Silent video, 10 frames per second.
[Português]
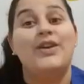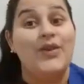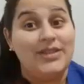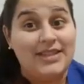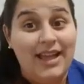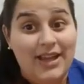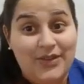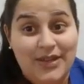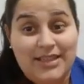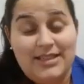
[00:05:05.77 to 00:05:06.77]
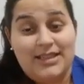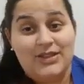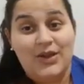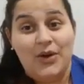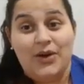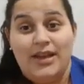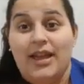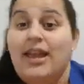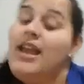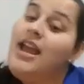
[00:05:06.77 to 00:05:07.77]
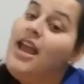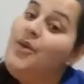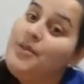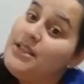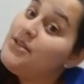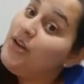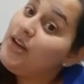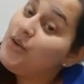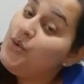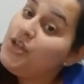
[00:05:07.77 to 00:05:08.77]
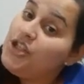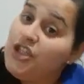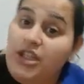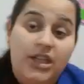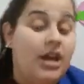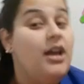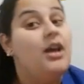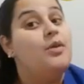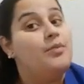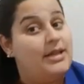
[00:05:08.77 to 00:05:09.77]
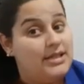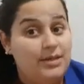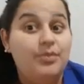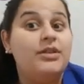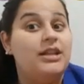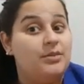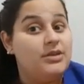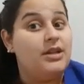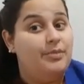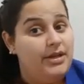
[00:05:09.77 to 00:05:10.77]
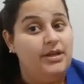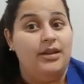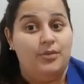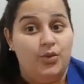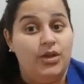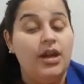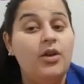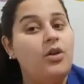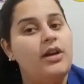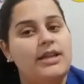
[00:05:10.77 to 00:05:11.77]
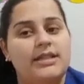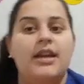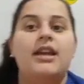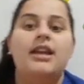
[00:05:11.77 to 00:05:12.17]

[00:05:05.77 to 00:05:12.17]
Gostaram dessa história? É uma história curtinha, mas que podemos aprender muita coisa.